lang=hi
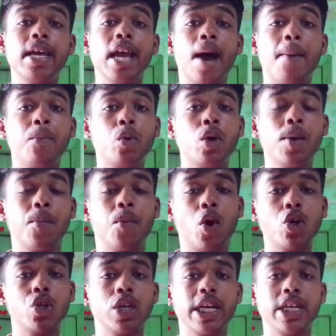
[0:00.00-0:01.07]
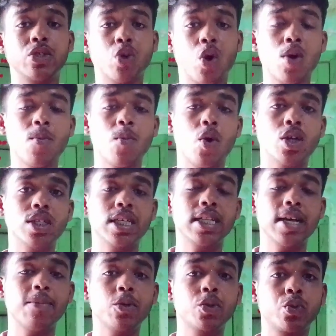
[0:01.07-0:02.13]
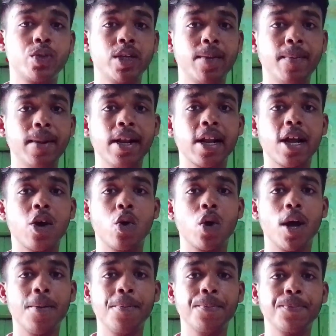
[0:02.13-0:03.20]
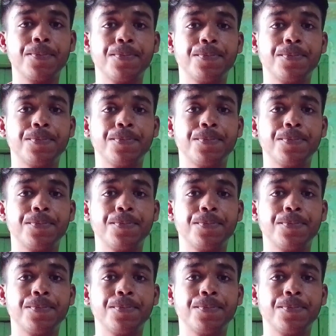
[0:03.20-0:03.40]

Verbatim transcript: आपको एक बहुत एक सॉन्ग बहुत ज़्यादा आपको सुनने मिल रहा होगा